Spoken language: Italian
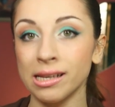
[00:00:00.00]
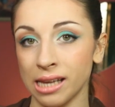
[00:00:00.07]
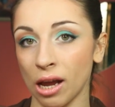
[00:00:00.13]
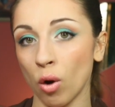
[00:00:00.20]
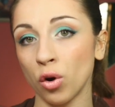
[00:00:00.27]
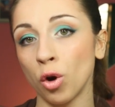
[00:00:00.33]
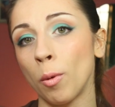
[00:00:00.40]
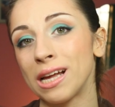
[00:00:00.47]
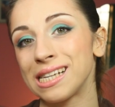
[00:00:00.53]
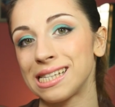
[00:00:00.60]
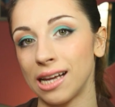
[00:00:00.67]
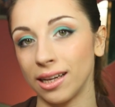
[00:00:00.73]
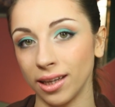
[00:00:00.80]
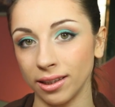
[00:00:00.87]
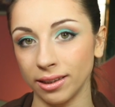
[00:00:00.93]
secondo me
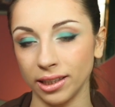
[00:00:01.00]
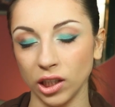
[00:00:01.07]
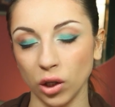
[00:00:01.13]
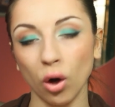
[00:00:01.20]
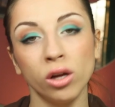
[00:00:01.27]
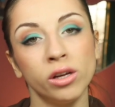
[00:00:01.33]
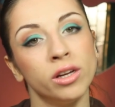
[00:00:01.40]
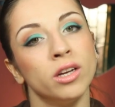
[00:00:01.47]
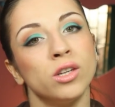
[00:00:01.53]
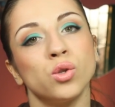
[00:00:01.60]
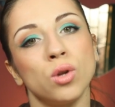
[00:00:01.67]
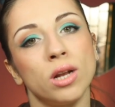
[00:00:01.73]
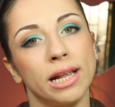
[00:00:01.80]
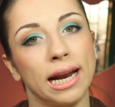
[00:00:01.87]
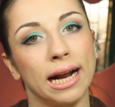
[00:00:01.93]
sta da Dio,
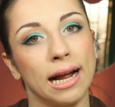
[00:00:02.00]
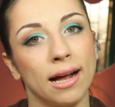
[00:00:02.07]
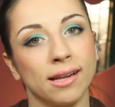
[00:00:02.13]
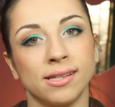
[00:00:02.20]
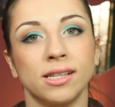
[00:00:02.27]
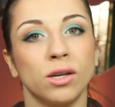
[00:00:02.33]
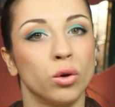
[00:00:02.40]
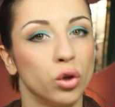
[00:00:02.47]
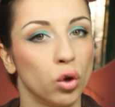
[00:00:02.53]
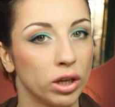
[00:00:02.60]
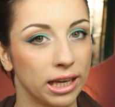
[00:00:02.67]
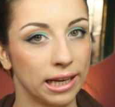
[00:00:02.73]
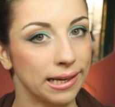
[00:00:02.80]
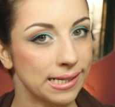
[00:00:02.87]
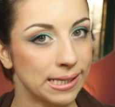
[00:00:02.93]
sulle ragazze con gli
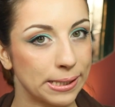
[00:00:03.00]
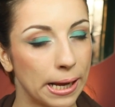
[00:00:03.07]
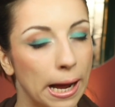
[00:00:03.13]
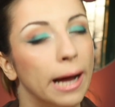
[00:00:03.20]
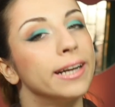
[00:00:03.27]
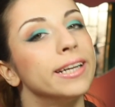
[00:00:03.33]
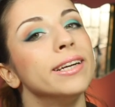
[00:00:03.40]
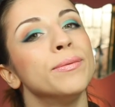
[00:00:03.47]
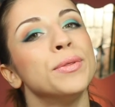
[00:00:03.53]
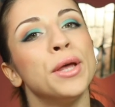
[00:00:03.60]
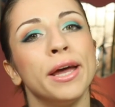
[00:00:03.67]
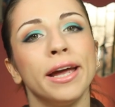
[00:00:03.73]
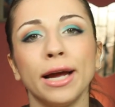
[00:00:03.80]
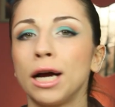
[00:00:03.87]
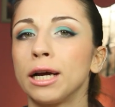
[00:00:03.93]
occhi castani
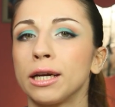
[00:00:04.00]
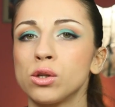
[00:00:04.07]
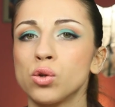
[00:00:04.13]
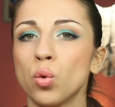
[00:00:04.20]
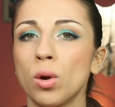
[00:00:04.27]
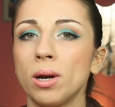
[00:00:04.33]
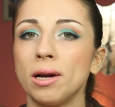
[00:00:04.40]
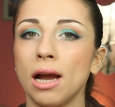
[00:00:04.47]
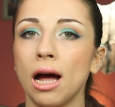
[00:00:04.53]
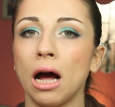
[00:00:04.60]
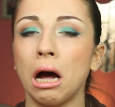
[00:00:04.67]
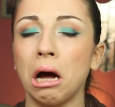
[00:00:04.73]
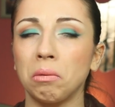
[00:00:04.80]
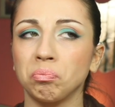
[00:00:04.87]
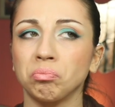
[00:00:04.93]
e anche su quelle
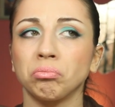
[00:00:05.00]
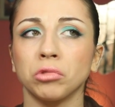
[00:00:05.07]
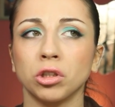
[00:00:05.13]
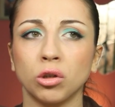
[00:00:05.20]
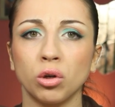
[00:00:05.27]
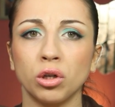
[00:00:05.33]
là mm,